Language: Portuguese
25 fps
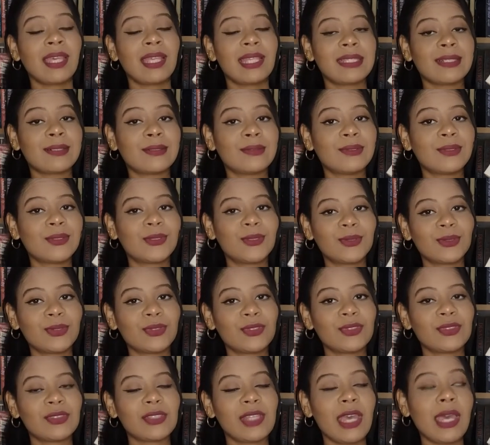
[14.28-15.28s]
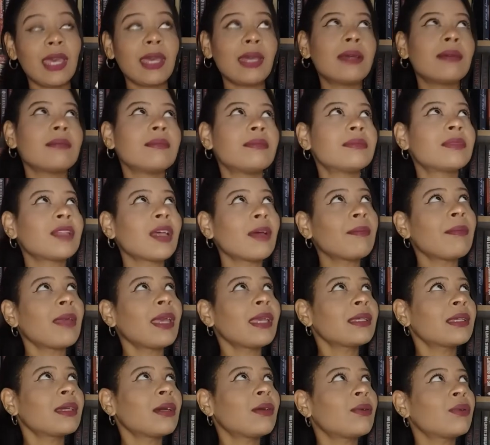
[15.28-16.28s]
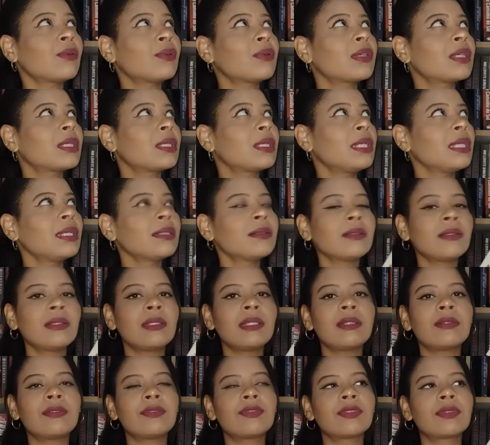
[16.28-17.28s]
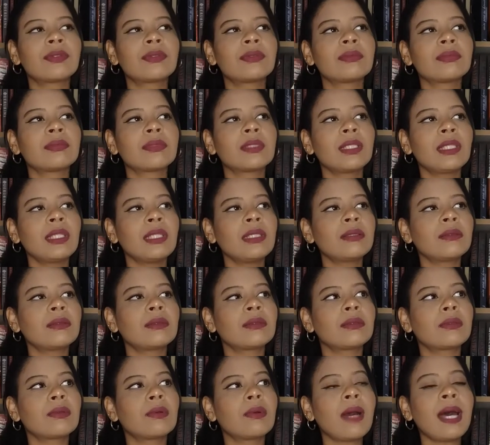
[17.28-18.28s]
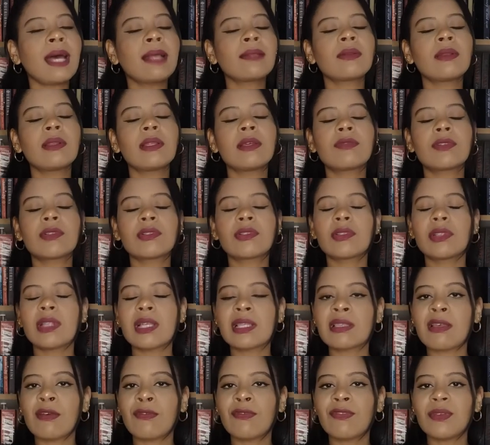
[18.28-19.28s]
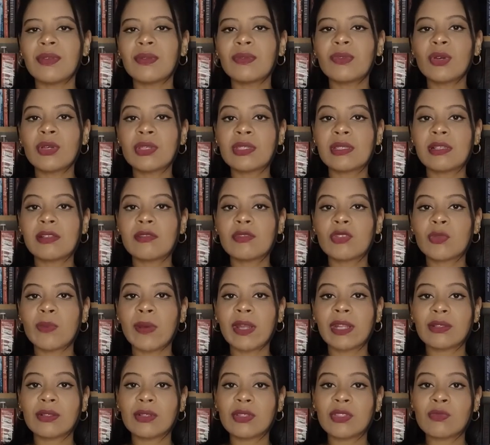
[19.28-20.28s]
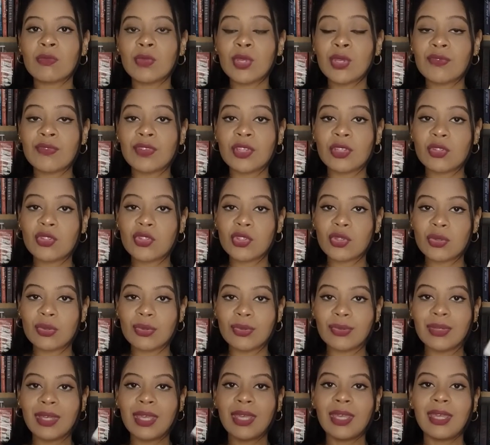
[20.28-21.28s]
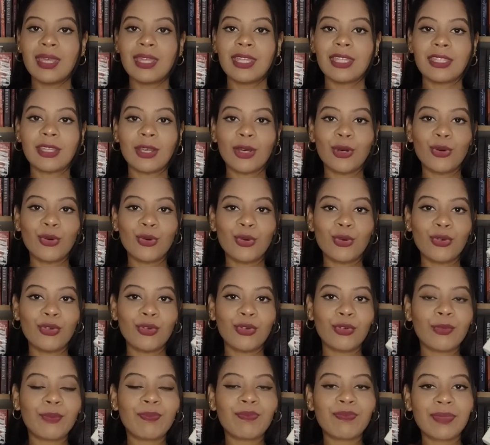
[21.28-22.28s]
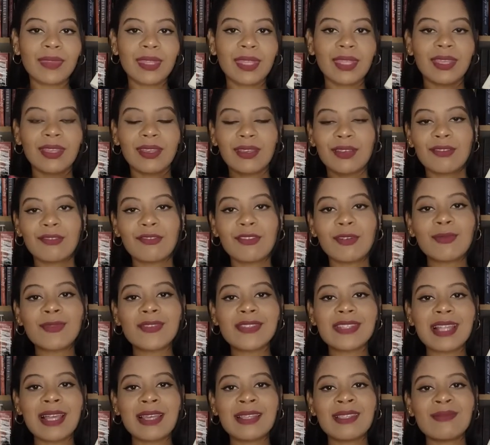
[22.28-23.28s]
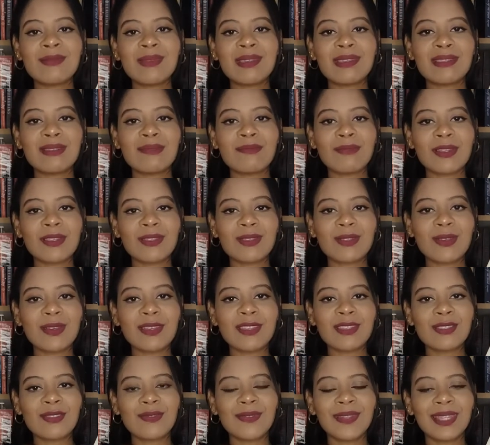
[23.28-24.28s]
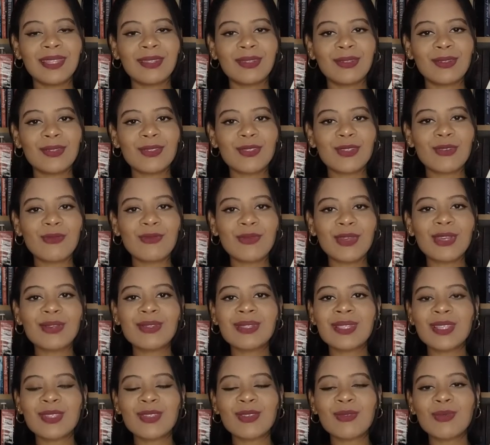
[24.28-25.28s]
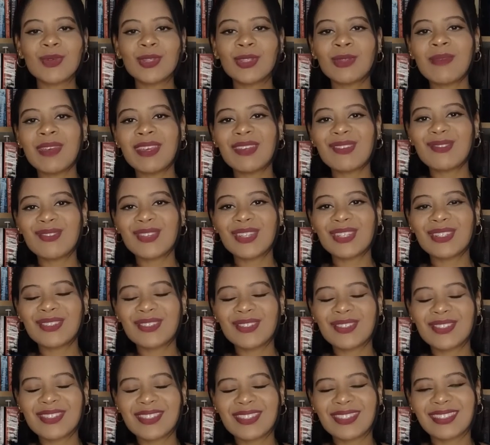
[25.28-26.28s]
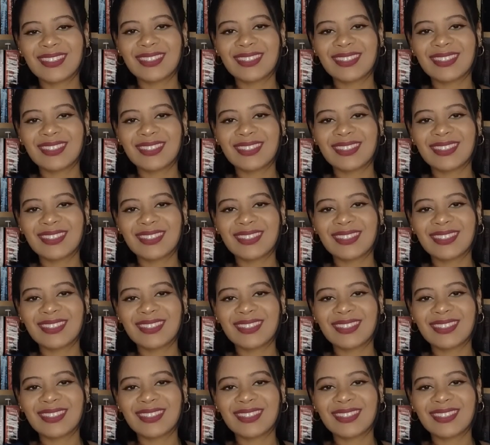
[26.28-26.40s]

Então, é, também é o quinto livro, quinto, quarto livro do desafio 12 livros para 2021. Então, vamos lá as minhas impressões, fiquem todos comigo e sejam muito bem-vindos.